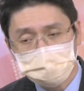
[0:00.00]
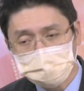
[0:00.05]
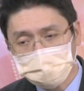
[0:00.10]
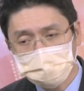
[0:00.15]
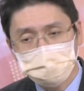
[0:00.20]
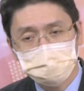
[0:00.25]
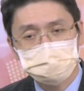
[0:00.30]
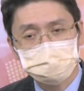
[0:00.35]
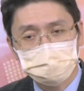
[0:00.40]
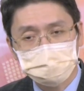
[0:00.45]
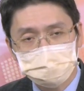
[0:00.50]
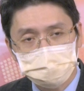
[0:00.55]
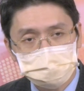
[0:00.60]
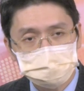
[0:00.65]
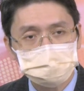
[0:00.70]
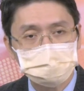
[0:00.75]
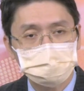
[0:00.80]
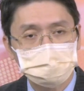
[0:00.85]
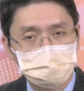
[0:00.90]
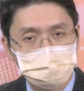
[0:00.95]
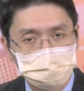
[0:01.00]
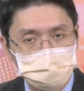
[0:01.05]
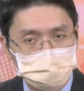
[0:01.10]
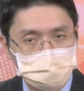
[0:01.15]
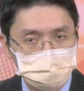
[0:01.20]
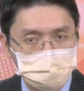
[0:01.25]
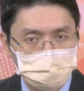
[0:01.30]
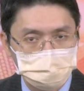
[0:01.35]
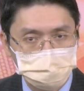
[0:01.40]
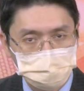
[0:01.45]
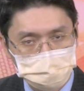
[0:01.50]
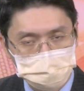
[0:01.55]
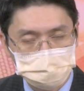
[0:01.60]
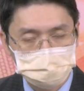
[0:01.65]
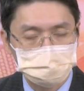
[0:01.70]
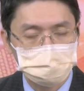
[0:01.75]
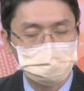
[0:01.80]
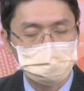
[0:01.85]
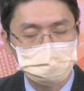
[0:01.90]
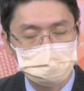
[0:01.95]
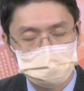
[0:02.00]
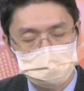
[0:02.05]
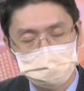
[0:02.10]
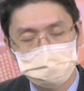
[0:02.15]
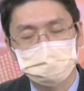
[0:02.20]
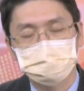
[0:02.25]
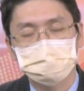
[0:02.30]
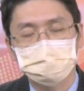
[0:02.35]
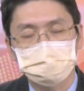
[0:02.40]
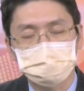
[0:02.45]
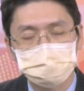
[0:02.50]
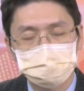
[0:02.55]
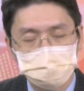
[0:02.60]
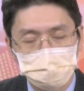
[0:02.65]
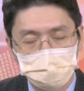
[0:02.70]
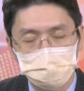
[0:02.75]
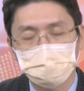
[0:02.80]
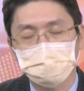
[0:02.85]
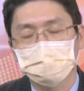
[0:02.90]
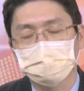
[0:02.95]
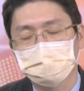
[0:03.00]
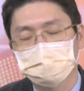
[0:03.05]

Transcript: 看后端封测配合的状况。